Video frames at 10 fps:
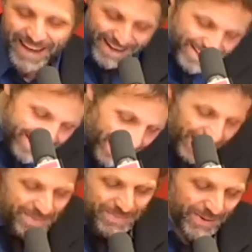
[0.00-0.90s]
Il est
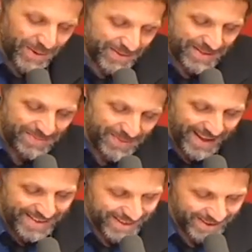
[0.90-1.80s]
très beau quand il
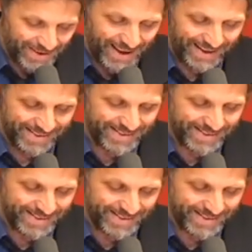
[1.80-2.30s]
plaît, Nicolas.